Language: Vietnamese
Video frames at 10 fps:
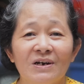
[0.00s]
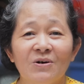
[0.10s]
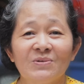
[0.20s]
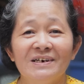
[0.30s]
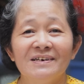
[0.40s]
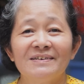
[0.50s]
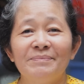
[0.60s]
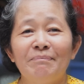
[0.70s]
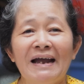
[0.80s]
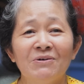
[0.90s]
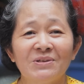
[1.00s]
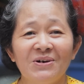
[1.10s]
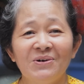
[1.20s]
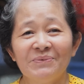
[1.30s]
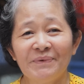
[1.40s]
là cô Tươi, bán hủ
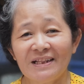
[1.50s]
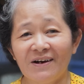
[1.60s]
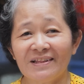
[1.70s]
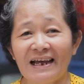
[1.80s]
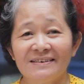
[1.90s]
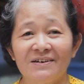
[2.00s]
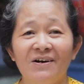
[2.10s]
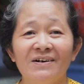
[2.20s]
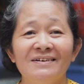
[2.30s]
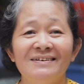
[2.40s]
tiếu Mỹ Tho tại Sài Gòn.